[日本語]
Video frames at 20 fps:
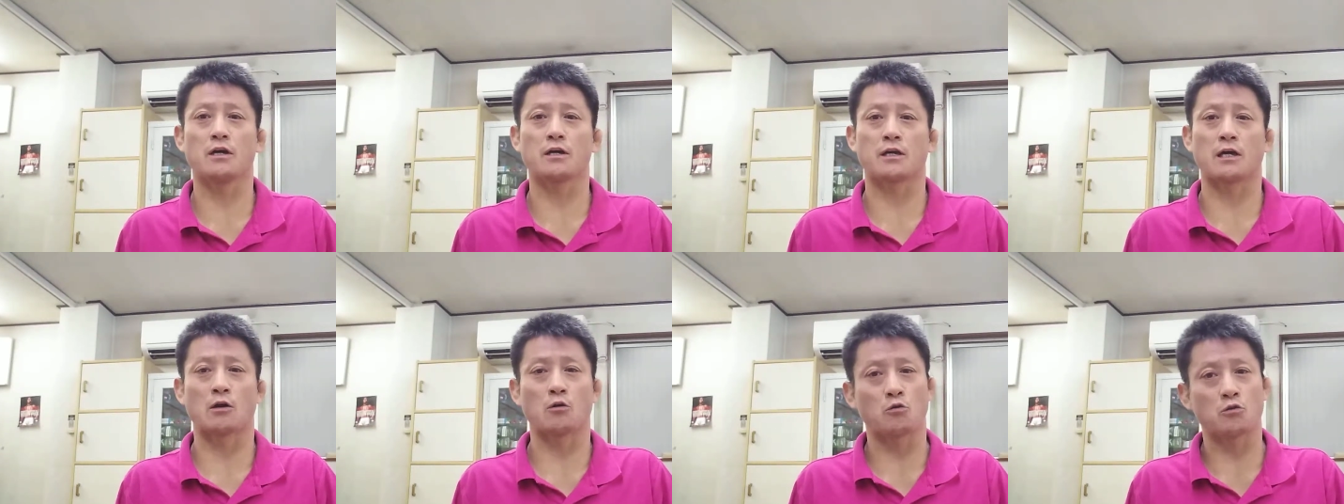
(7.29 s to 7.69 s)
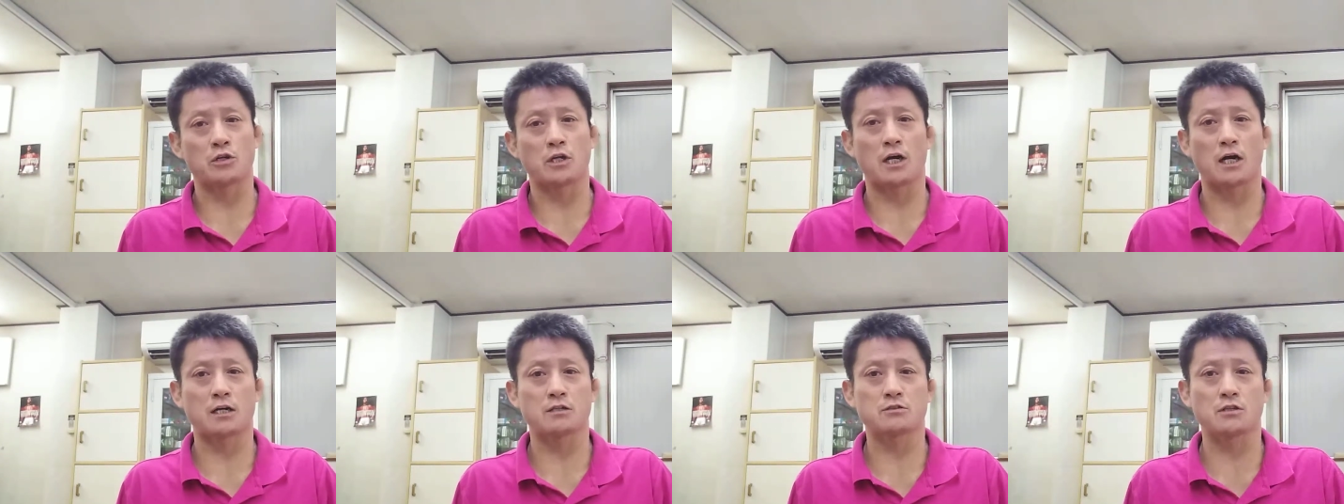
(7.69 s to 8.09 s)
健康に
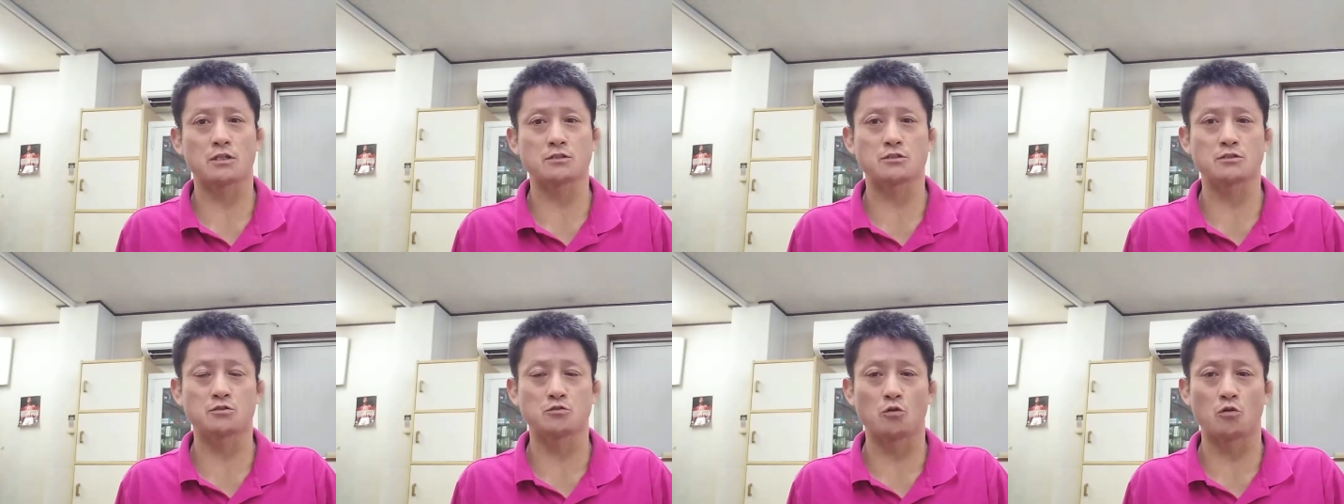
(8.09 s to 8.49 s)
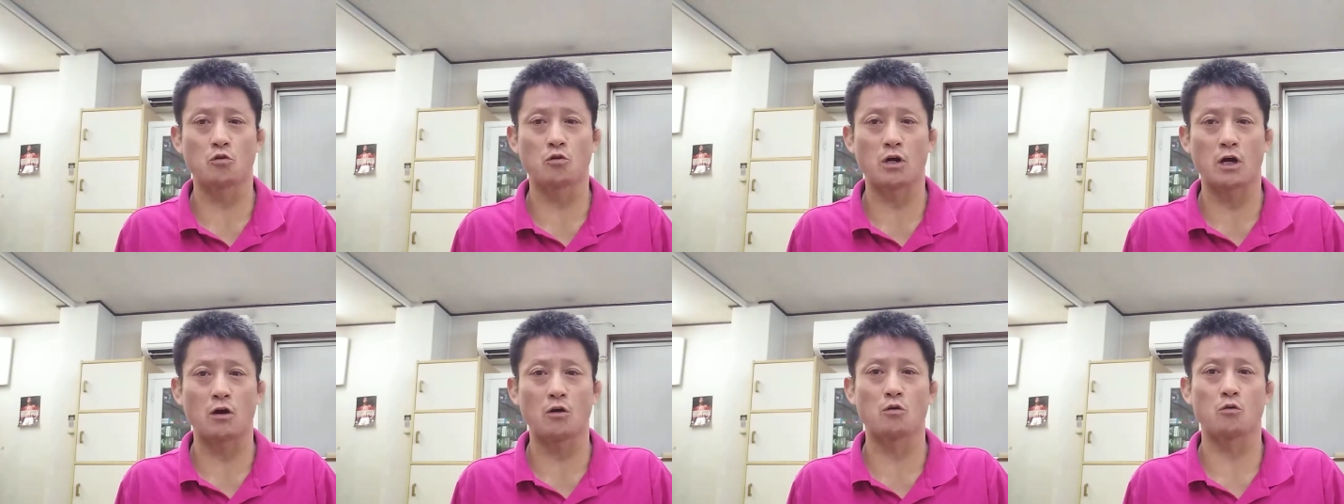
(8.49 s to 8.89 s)
役立つ
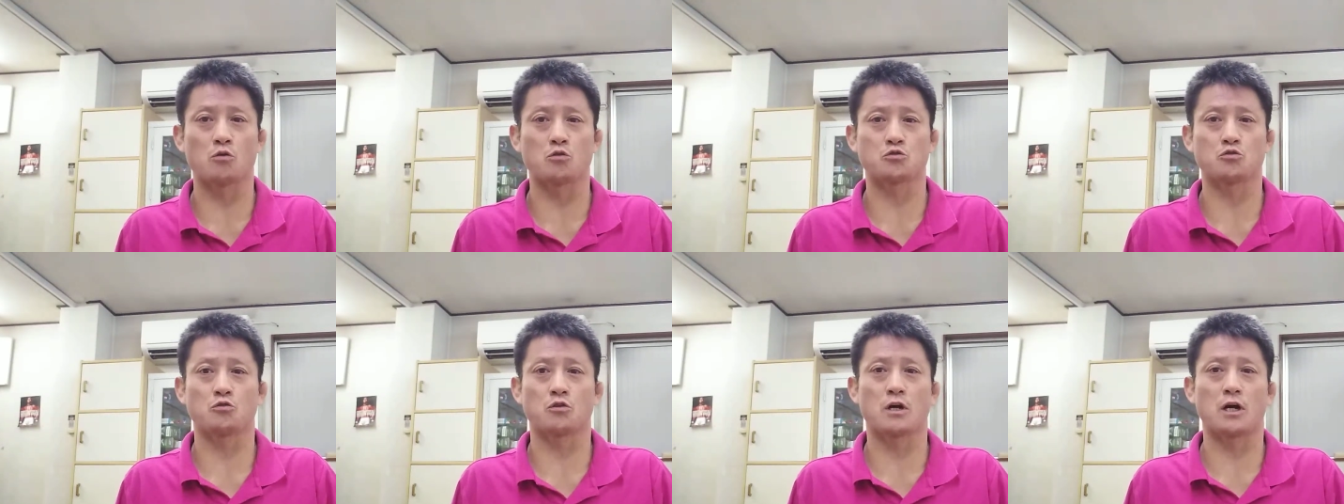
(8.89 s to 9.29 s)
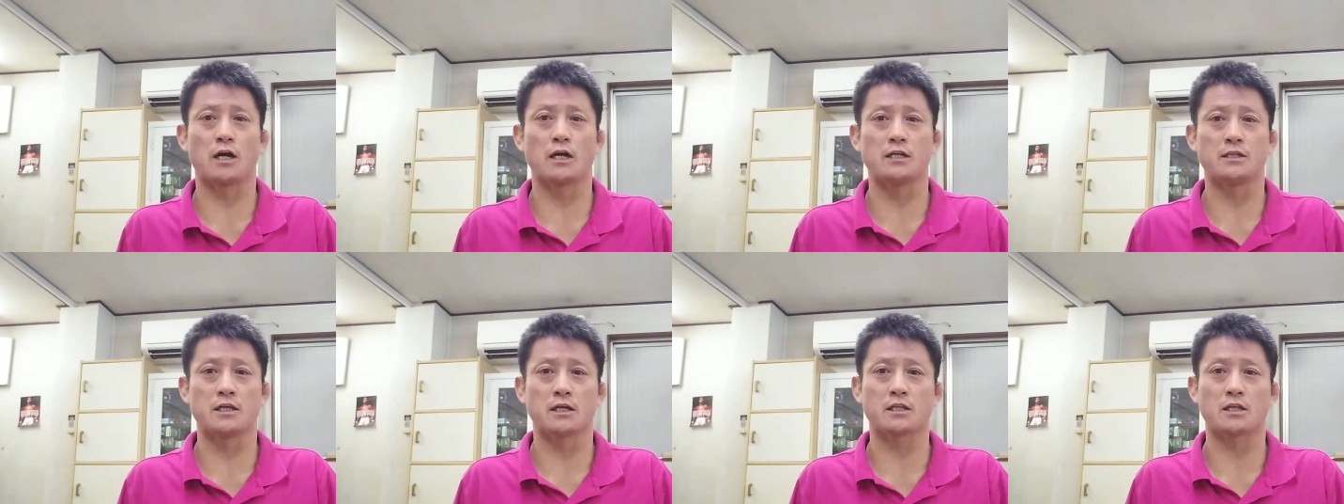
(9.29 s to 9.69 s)
動画をご紹
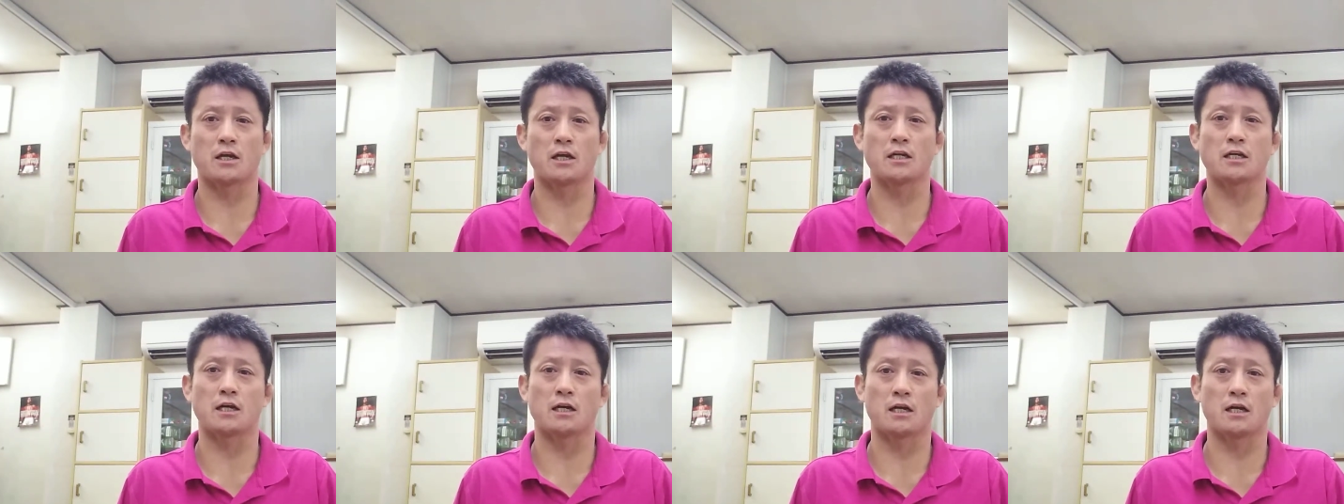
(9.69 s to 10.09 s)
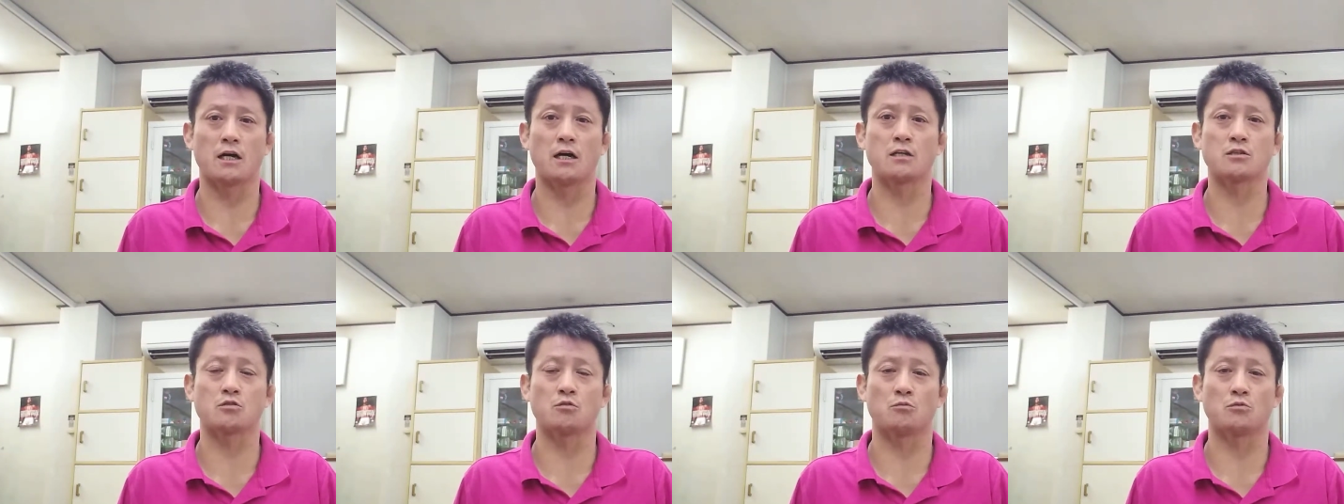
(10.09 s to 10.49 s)
介できたらいいか
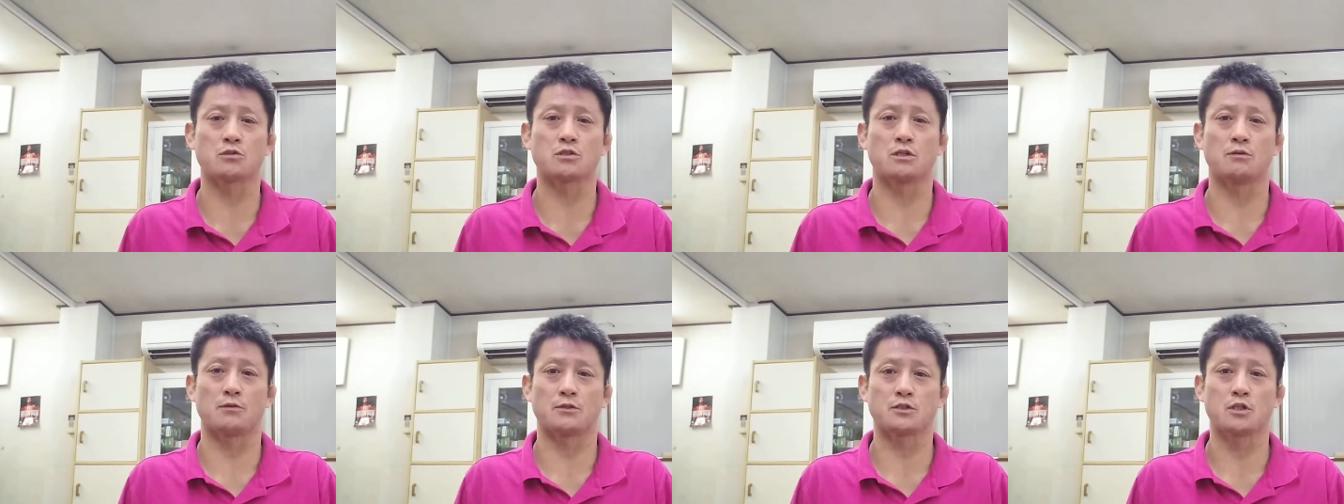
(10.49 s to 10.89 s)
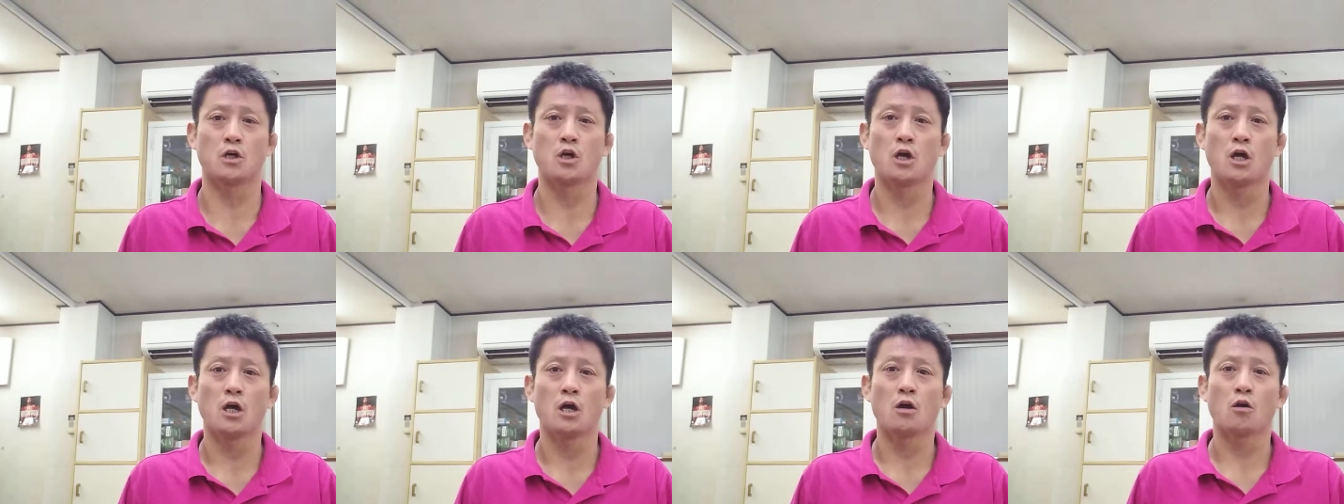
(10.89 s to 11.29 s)
なと思っております。
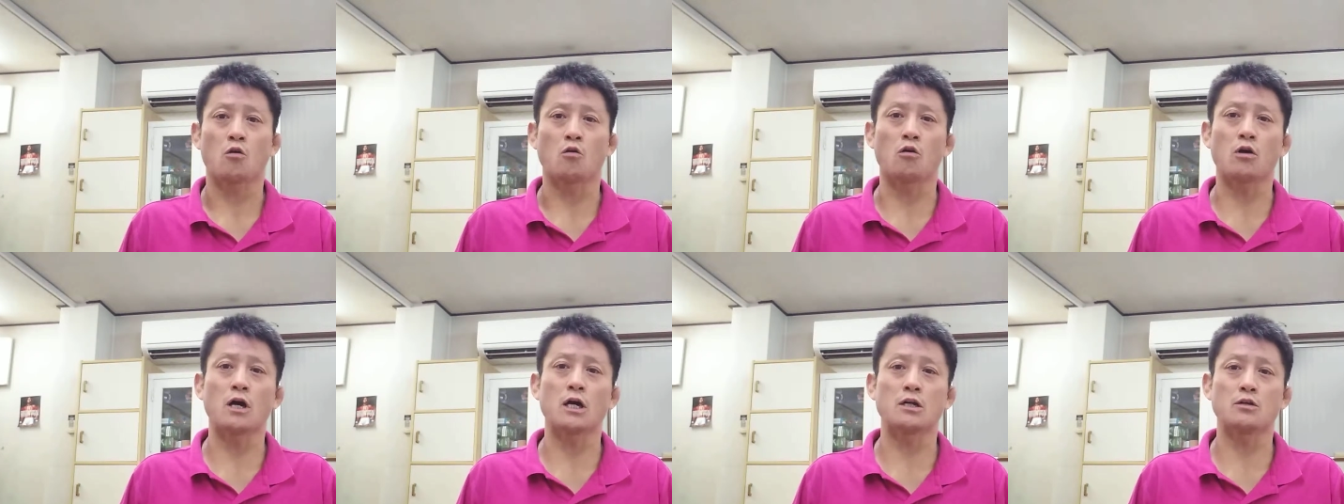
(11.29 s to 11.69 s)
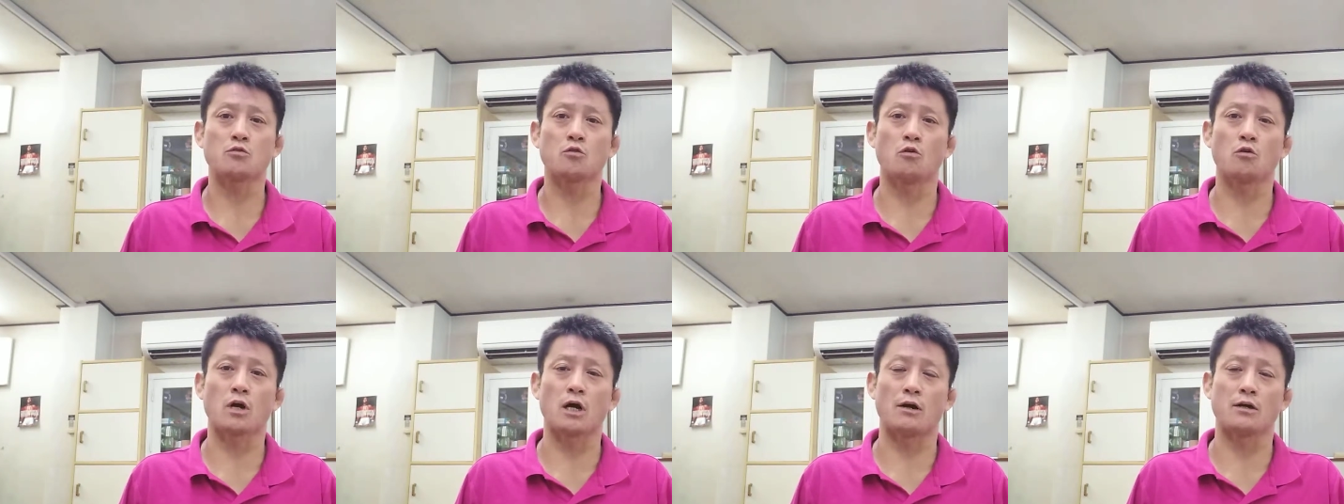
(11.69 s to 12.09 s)
今回の
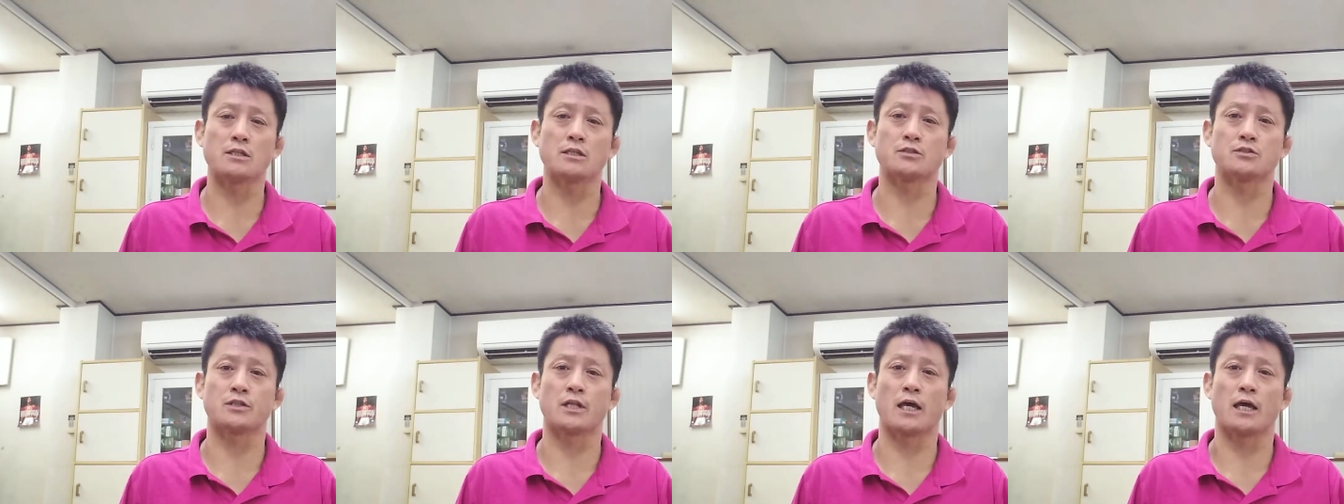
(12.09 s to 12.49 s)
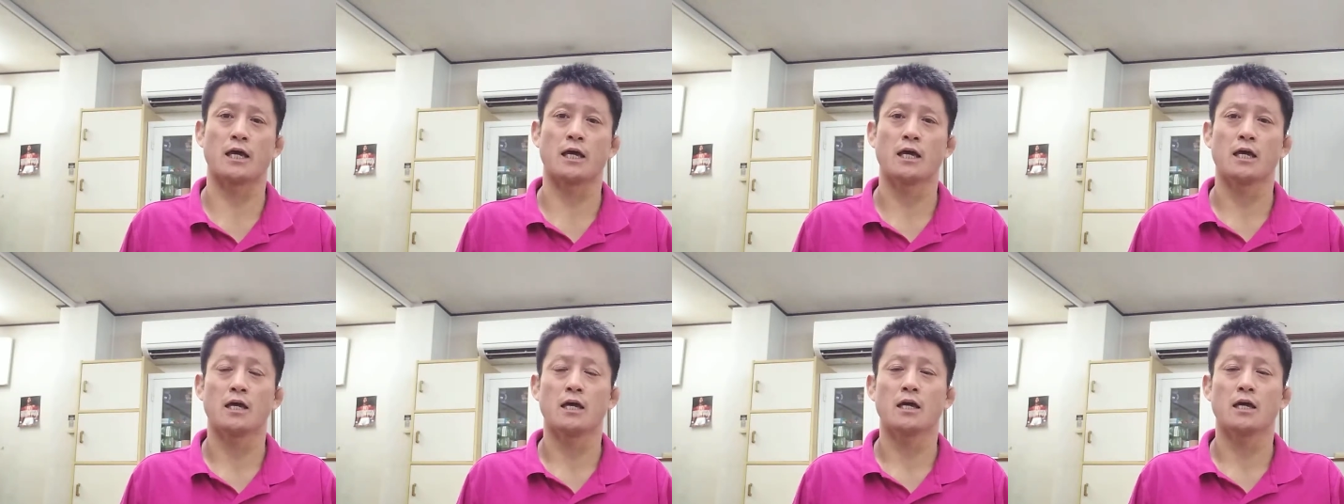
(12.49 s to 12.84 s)
動画はですね、